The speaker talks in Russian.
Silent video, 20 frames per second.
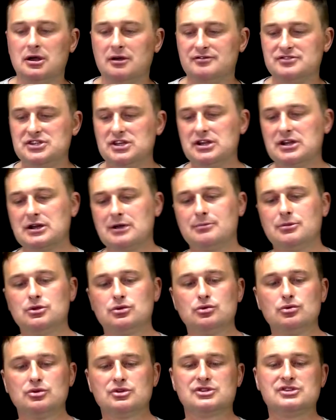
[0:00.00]
все
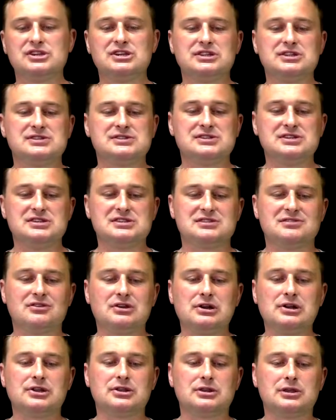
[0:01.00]
рекомендуют где-то здесь
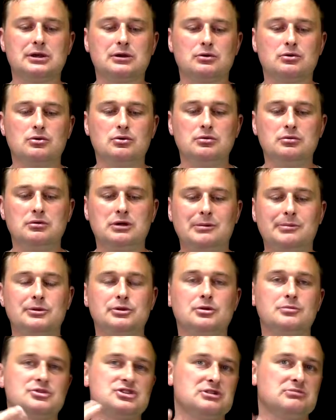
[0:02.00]
сверлить дырку, а
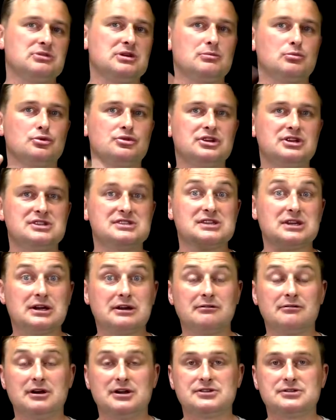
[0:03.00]
потом чем-то мудрить
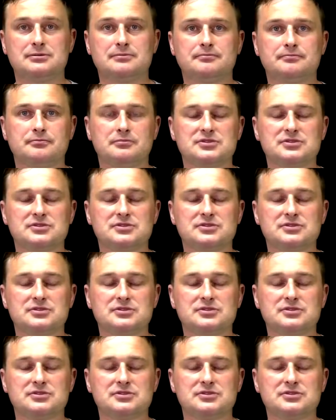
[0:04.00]
закрывать.